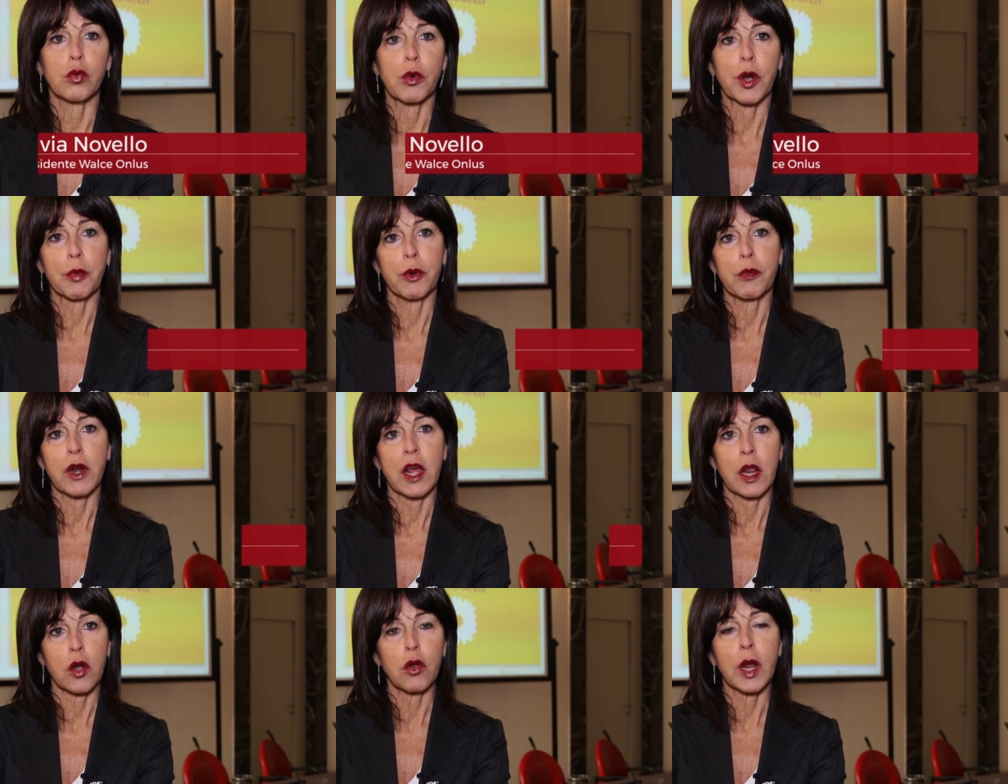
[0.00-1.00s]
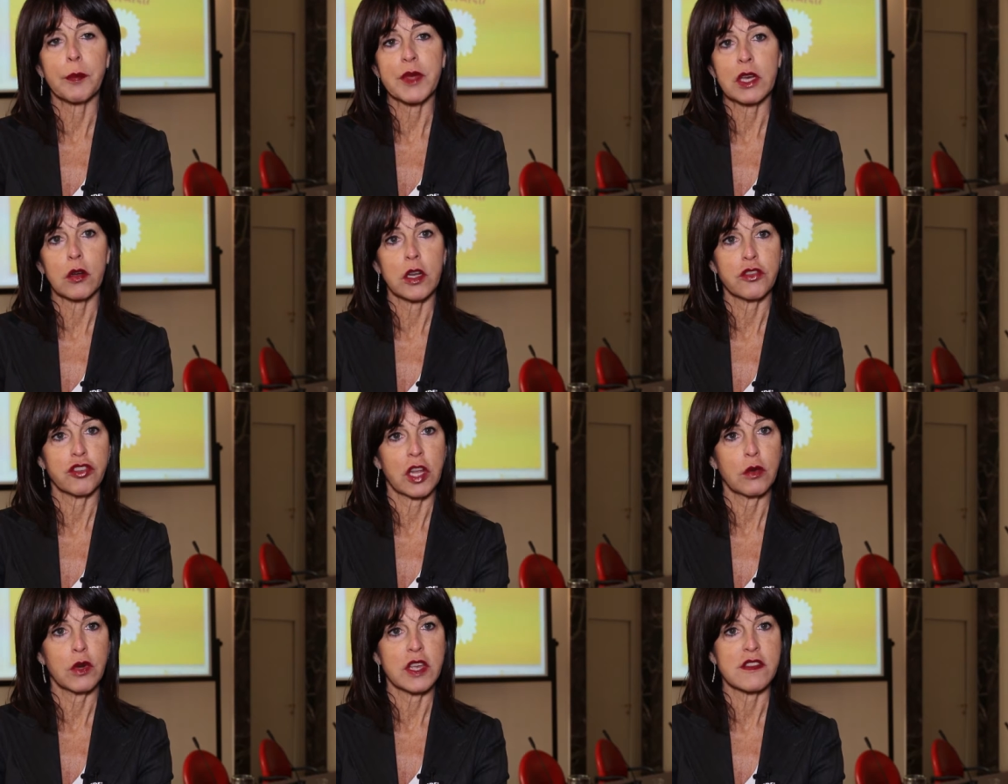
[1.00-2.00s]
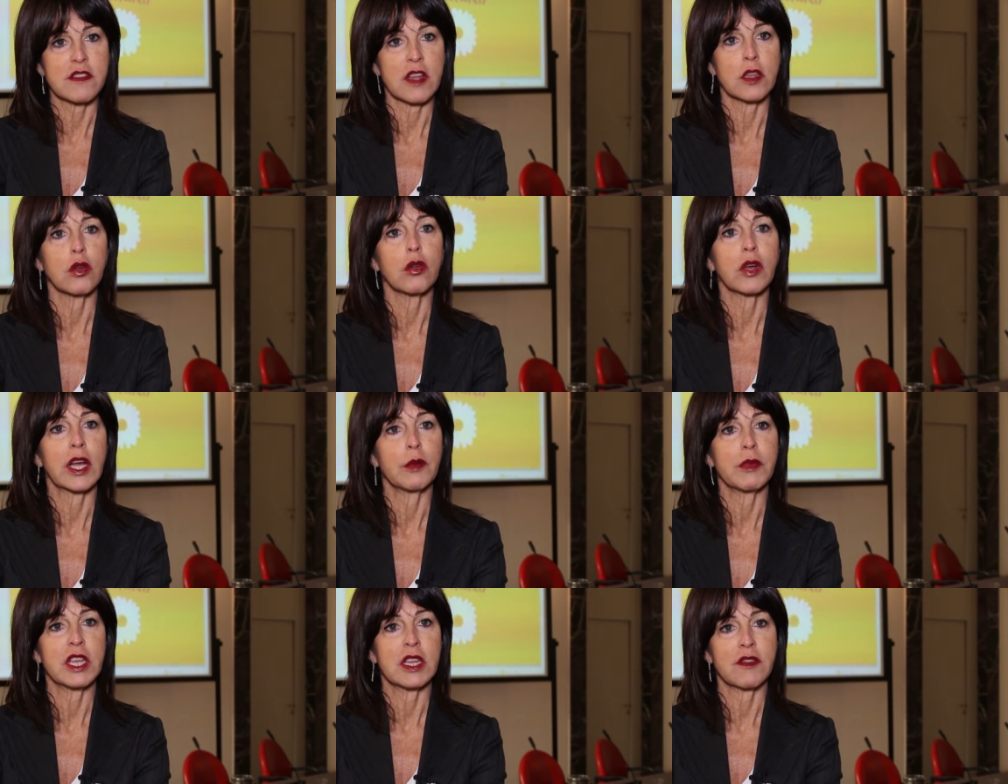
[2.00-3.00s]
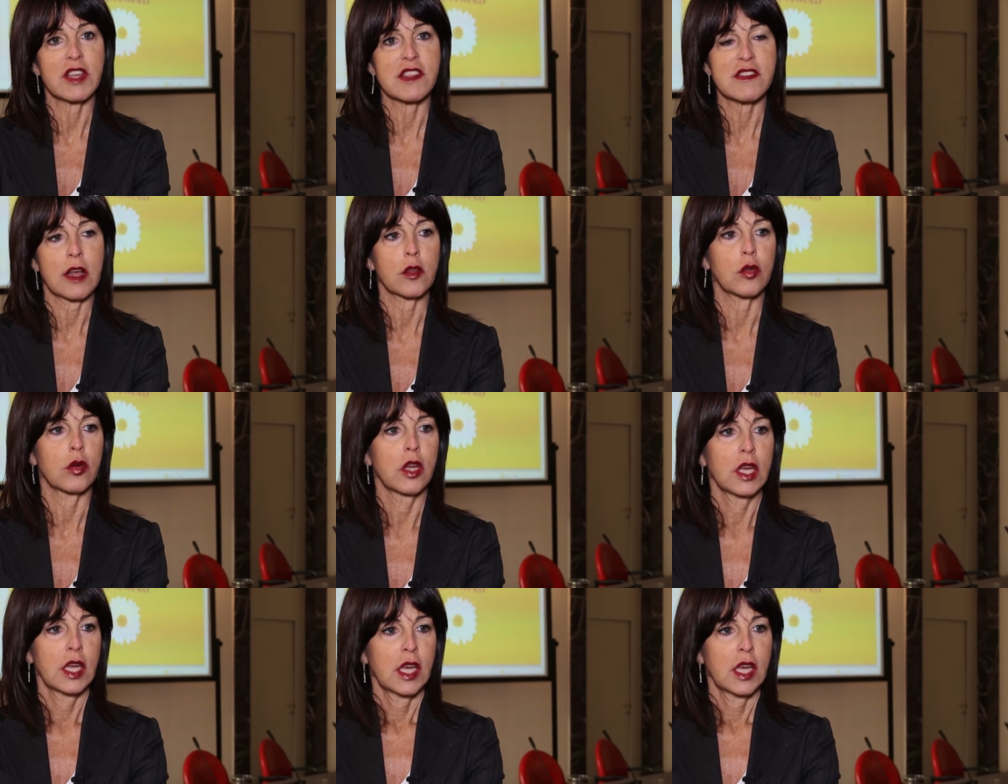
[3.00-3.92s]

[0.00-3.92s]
tumore polmonare non a piccole cellule in stadio localmente avanzato,